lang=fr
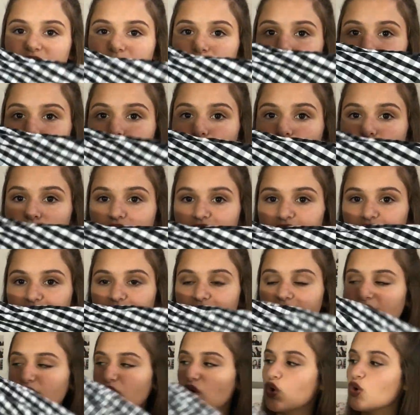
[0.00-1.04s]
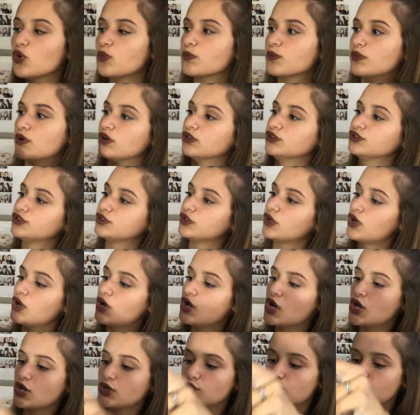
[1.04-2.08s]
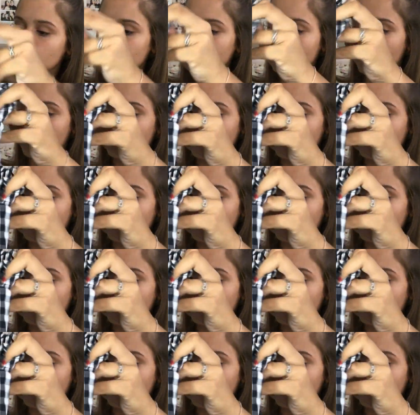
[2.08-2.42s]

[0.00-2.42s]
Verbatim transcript: j'aime beaucoup les détails aux manches. Donc